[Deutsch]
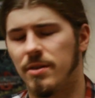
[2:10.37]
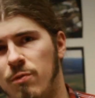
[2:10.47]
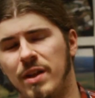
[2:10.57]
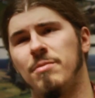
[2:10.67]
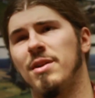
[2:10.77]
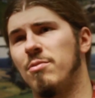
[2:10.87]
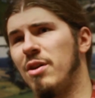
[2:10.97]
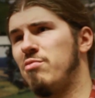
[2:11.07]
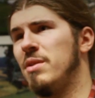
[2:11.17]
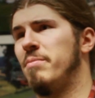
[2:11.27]
Und wenn ich mir
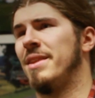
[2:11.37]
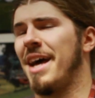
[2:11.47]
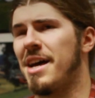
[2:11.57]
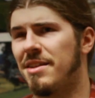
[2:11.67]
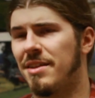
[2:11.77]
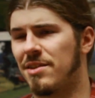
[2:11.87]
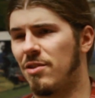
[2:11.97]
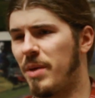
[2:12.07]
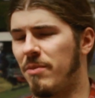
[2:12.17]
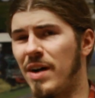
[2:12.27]
zum Beispiel betrachte,
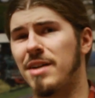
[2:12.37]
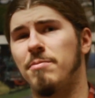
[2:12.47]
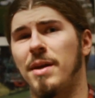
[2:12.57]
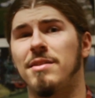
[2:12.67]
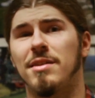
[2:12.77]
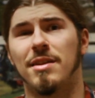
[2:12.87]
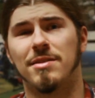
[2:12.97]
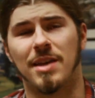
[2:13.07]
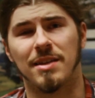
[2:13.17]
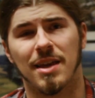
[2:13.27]
dass auf meinem Wackenbändchen
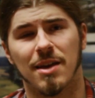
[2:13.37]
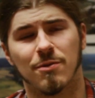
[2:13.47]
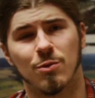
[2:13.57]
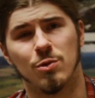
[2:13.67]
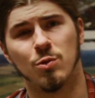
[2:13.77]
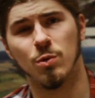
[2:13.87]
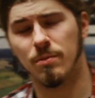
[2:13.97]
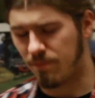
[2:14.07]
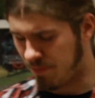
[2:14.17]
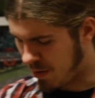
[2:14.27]
ein ZDF
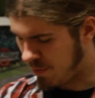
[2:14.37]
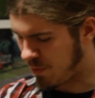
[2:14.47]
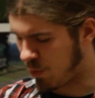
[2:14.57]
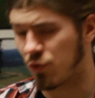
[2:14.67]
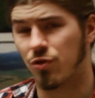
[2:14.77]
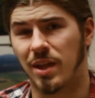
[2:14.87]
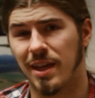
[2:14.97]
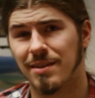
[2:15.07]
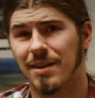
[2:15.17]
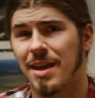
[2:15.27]
Kulturaufdruck
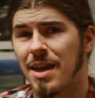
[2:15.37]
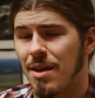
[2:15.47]
steht,